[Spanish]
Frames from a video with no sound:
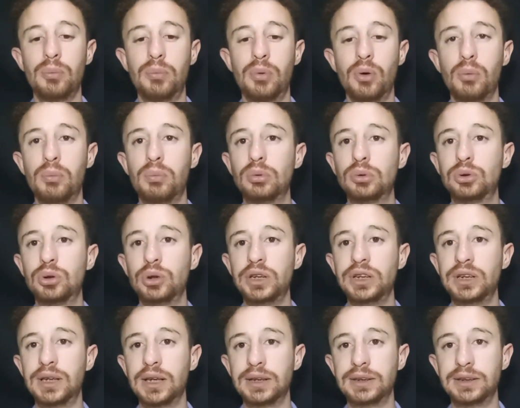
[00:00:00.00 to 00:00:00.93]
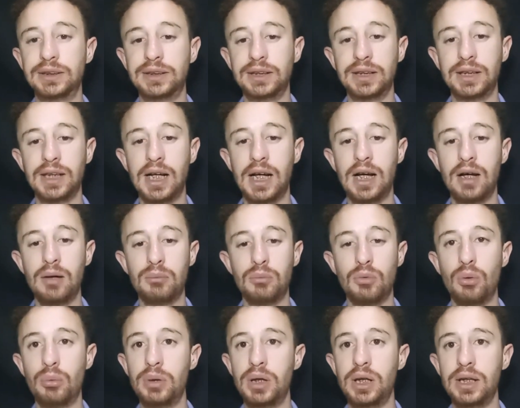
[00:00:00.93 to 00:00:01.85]
propuso intensidad,
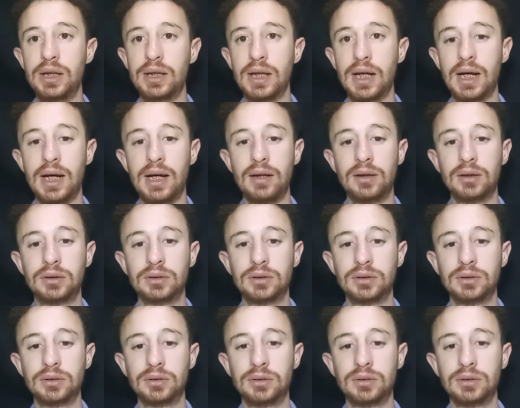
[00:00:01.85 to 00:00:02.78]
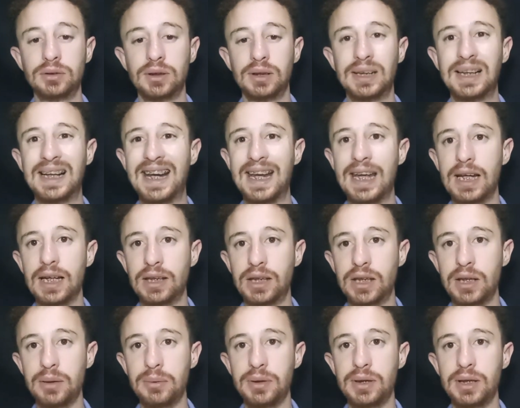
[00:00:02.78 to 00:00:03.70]
movilidad,
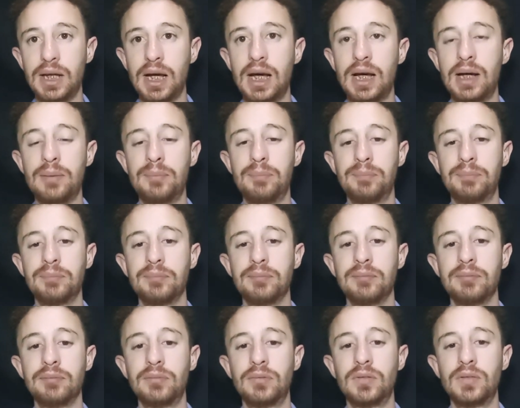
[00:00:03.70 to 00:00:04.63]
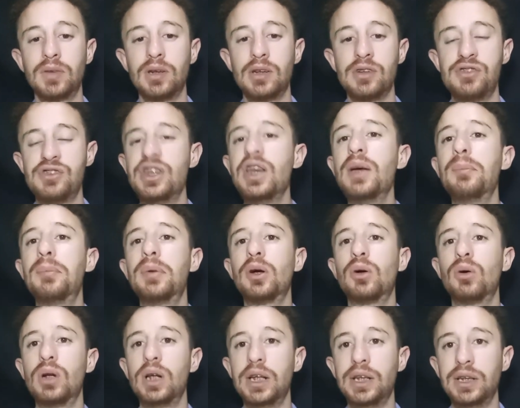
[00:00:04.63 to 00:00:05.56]
creatividad, siempre
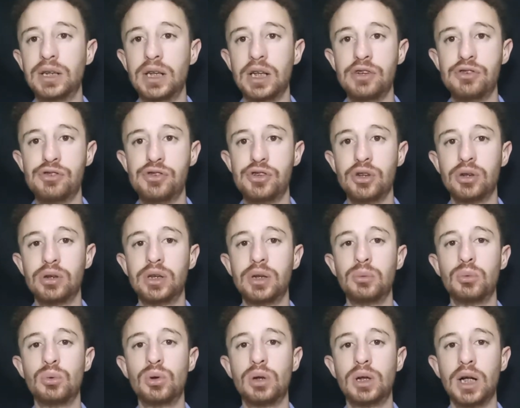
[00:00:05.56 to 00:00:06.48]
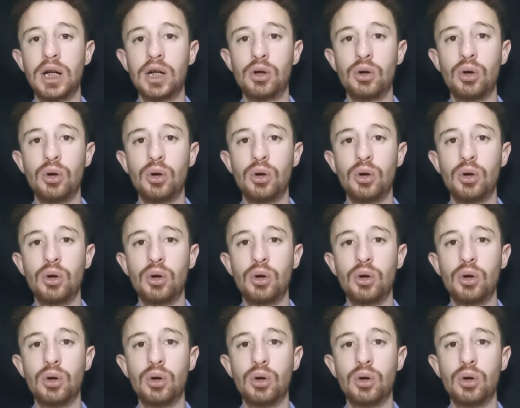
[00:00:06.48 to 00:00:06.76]
con la intención de buscar